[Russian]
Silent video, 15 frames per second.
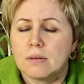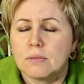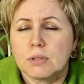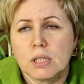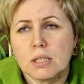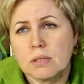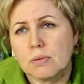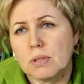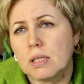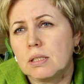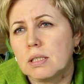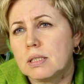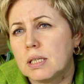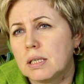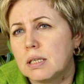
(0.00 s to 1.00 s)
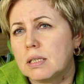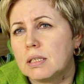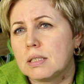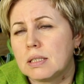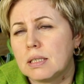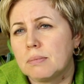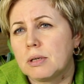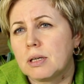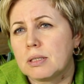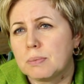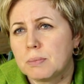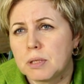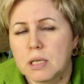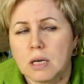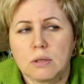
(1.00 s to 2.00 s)
Вот эти вот одни из таких из самых
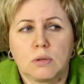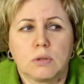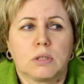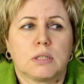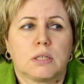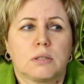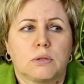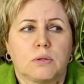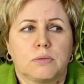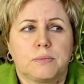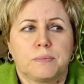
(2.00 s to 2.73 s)
распространенных сортов.